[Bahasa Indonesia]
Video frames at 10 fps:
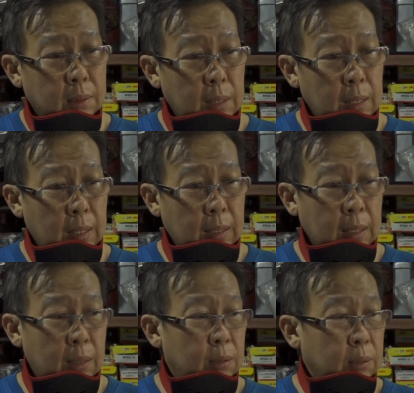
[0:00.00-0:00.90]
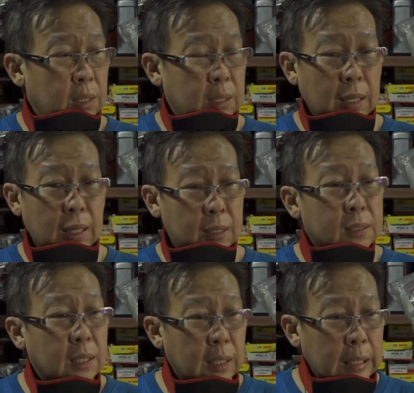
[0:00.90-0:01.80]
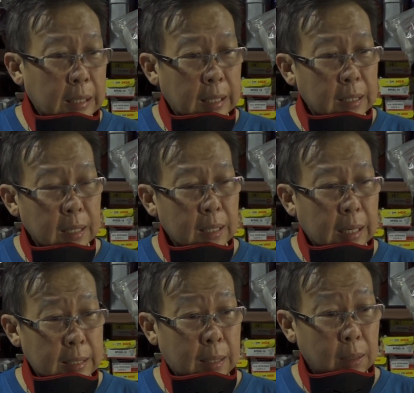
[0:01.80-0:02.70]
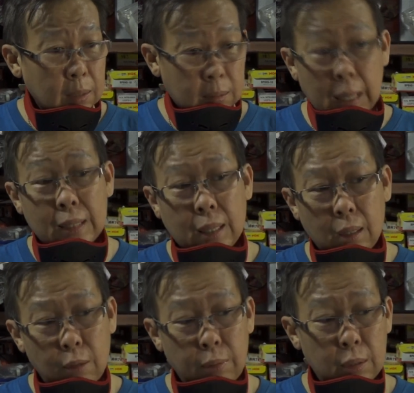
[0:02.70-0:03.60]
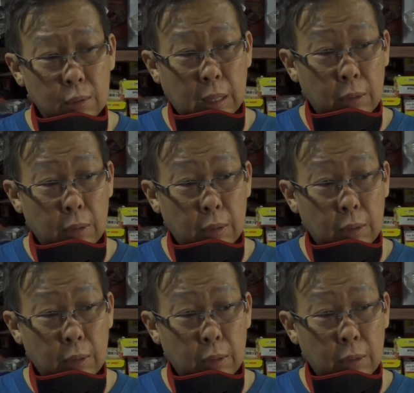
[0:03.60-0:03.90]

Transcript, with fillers: Ya kalau kita sendiri aja kan nggak nyang nggak sanggup gitu.